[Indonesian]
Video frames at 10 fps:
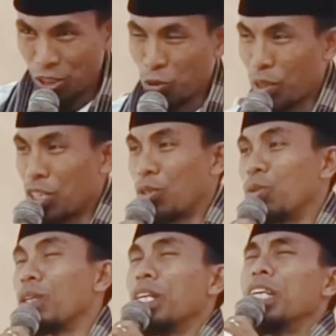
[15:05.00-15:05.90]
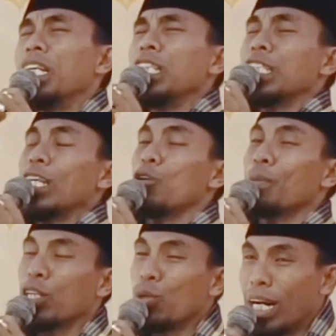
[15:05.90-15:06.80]
Sumber situ.
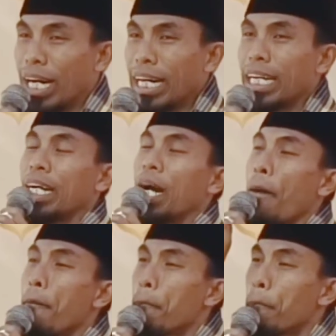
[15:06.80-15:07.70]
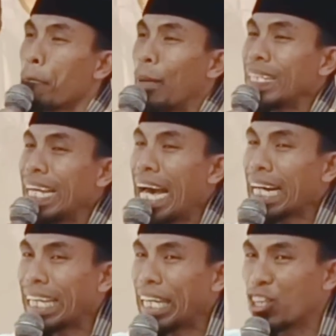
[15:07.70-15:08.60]
nomor dua,
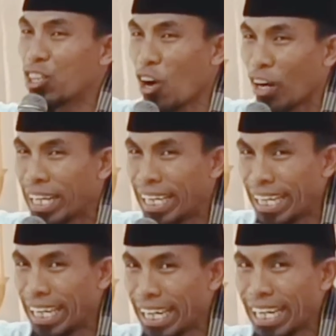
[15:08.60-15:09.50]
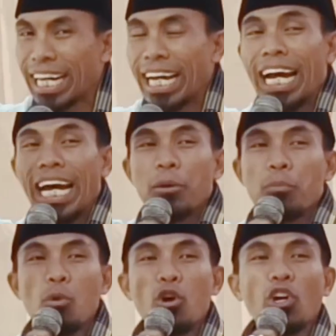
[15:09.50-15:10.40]
penyakit dohir
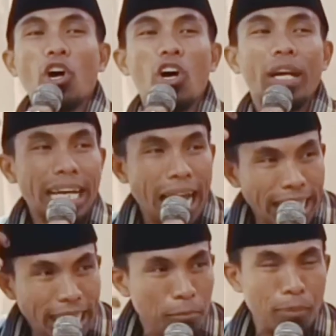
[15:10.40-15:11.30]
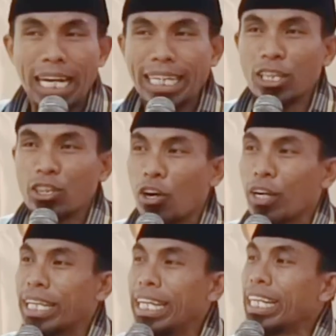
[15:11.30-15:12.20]
mun orang andi penyakit
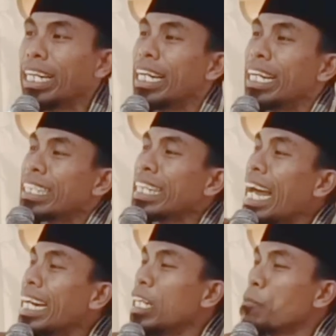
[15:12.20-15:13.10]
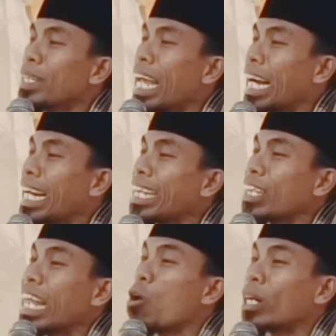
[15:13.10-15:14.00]
dohir seandi penyakit
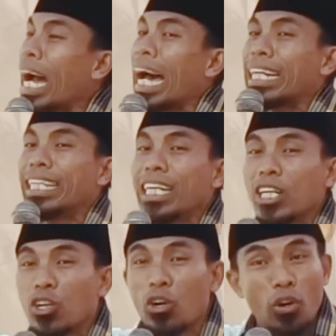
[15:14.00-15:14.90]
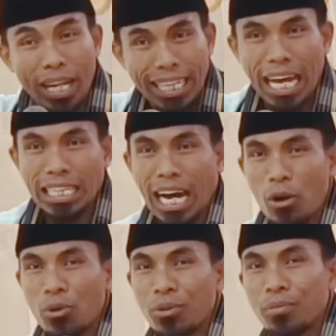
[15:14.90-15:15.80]
tahu ke ada orang tak
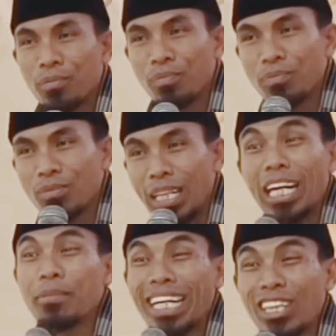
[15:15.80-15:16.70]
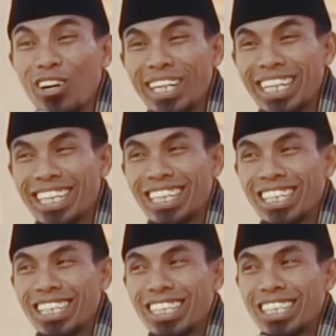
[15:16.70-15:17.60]
tahu ini penyakit dohir
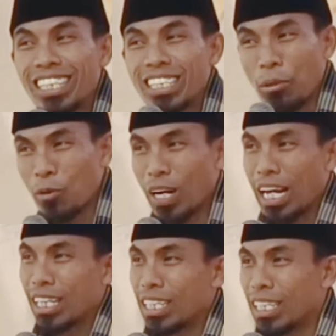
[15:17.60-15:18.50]
siapa orang